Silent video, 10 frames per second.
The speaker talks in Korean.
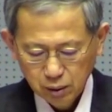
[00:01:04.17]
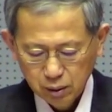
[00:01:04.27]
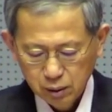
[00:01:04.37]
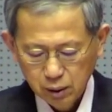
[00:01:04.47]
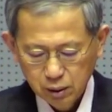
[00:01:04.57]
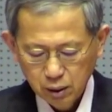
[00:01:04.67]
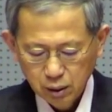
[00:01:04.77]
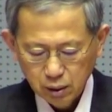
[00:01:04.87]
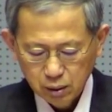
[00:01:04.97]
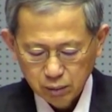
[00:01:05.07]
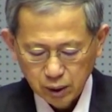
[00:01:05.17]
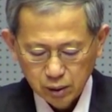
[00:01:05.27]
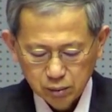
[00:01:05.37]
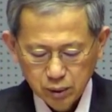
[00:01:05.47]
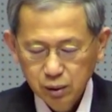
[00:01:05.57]
어, 세상의 나라는
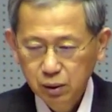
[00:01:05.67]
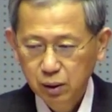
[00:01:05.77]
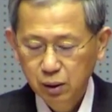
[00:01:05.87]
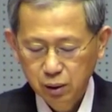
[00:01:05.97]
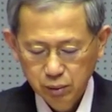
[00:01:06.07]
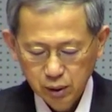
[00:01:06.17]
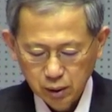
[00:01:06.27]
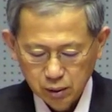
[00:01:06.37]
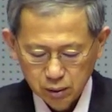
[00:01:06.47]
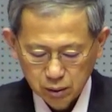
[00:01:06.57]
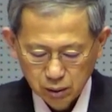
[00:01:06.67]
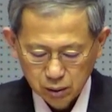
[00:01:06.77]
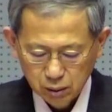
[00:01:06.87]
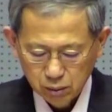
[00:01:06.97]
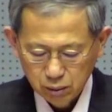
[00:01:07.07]
망하지만 하나님의 나라는
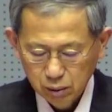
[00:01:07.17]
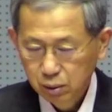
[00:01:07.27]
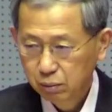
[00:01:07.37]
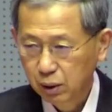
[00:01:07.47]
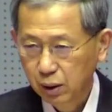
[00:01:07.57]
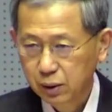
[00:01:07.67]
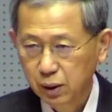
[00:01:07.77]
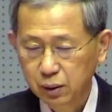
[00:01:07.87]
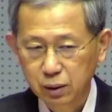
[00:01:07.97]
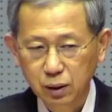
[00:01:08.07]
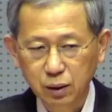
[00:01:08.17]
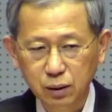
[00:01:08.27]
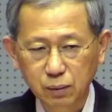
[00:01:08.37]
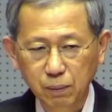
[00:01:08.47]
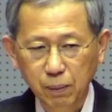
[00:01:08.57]
결코 망하지 않는다.
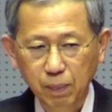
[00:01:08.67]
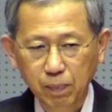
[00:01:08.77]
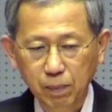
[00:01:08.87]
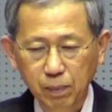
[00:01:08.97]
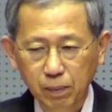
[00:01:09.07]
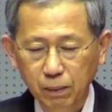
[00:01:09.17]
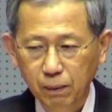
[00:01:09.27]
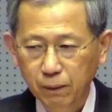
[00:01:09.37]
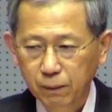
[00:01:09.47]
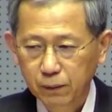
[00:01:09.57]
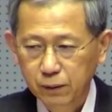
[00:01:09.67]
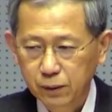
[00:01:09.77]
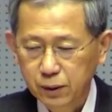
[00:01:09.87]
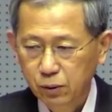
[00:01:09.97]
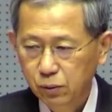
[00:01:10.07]
어,
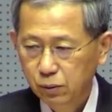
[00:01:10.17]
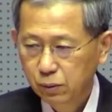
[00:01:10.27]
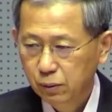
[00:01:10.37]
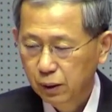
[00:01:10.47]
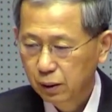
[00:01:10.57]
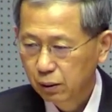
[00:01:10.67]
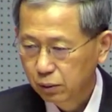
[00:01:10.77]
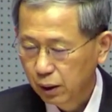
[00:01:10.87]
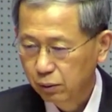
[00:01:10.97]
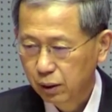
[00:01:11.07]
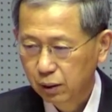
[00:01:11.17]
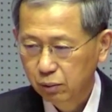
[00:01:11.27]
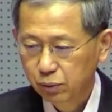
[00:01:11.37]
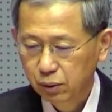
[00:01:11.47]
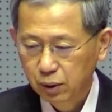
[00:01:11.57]
사울왕하고 다윗왕하고
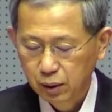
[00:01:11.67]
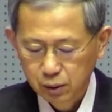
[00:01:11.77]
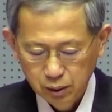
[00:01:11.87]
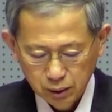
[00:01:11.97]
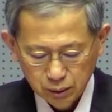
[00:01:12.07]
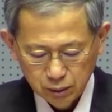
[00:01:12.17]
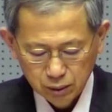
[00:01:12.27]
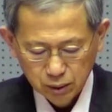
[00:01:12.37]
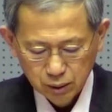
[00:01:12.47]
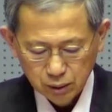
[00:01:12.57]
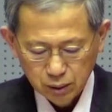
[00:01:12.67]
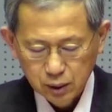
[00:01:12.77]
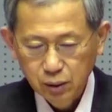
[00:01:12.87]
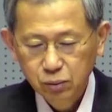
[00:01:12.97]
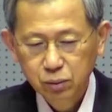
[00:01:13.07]
비교가 되는데요. 예,
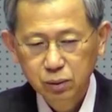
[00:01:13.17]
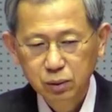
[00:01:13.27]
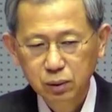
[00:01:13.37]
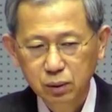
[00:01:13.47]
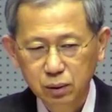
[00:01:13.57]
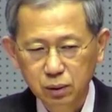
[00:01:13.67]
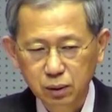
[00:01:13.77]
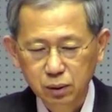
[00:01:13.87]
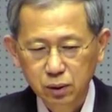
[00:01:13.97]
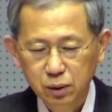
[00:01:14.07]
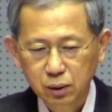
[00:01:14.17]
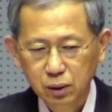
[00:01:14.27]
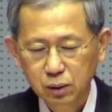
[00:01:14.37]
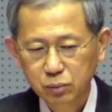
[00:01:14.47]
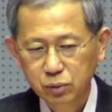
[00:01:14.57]
사울은 어, 첫
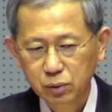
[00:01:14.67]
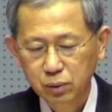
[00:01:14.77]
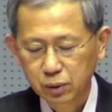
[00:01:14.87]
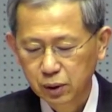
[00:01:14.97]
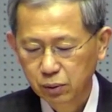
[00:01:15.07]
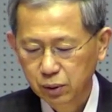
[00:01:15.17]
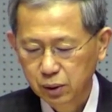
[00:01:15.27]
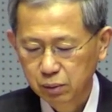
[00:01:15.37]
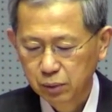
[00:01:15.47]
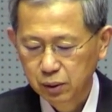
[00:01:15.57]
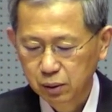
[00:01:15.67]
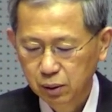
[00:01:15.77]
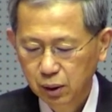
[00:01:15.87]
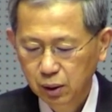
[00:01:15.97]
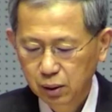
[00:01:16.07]
임금으로 세워졌지만은
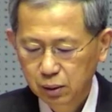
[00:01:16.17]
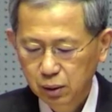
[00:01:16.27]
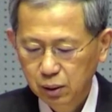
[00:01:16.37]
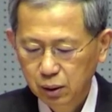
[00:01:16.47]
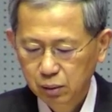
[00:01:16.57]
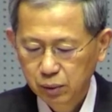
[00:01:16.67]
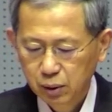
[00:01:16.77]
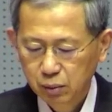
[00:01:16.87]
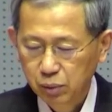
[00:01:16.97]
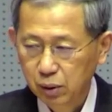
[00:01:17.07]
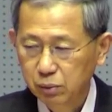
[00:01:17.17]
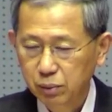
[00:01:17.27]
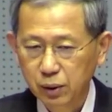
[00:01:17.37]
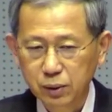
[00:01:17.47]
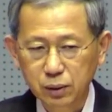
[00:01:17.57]
하나님에게 버림을
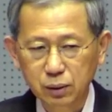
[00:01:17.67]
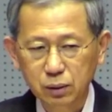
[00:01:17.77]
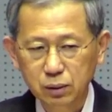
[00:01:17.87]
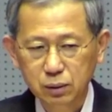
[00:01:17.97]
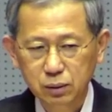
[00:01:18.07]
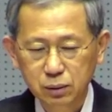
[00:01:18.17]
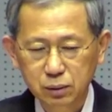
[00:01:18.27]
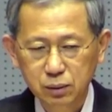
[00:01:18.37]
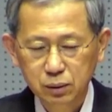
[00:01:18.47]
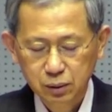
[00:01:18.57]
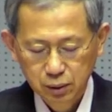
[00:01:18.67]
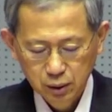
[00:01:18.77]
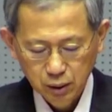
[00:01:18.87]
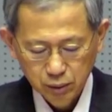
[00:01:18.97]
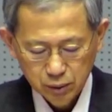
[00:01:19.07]
받았어요. 그런데
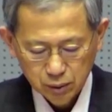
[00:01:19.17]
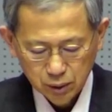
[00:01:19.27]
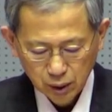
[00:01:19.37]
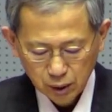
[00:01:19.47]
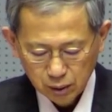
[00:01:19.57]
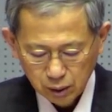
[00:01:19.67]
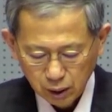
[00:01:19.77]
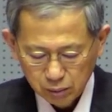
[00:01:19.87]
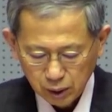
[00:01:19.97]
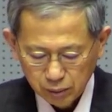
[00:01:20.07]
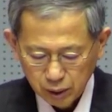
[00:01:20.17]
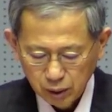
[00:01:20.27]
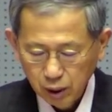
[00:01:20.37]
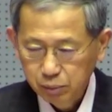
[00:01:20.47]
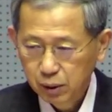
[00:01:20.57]
다윗은 내 마음에
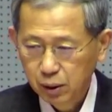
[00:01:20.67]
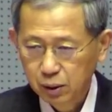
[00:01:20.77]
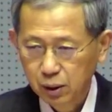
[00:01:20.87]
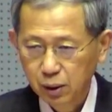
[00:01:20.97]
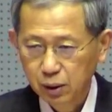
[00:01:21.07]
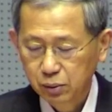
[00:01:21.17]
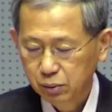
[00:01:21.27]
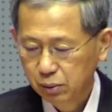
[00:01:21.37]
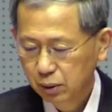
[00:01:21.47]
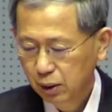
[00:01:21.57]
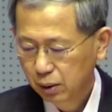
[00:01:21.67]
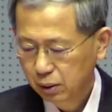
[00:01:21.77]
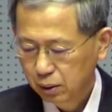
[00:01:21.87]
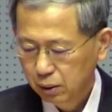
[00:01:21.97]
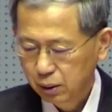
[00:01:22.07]
합당하다 해가지고
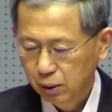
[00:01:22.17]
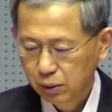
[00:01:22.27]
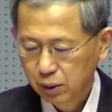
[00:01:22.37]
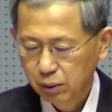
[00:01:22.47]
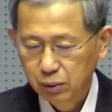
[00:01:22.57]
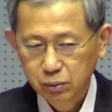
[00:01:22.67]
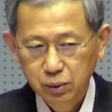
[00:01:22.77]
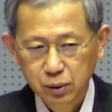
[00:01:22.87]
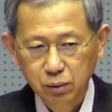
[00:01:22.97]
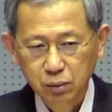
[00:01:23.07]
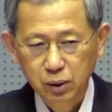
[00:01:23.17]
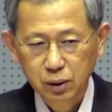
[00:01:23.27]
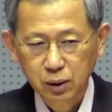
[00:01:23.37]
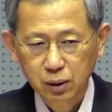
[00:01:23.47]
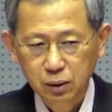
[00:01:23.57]
어, 다윗의 왕국은
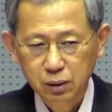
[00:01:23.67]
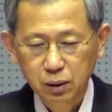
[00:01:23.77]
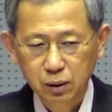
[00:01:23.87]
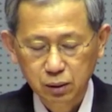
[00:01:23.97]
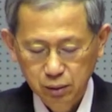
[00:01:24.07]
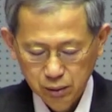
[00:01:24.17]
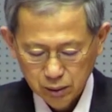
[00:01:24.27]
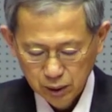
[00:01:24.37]
영원하다 그렇게 했거든요.